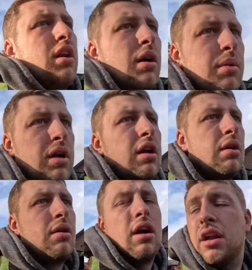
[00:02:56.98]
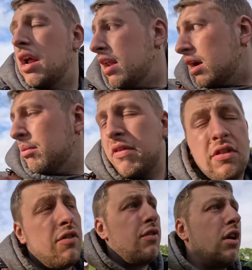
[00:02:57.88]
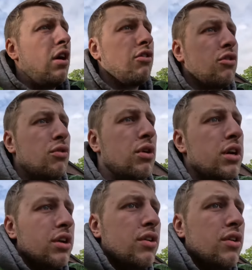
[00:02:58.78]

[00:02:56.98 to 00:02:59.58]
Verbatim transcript: Da habe ich einen Anhänger Mist noch voll rausgeholt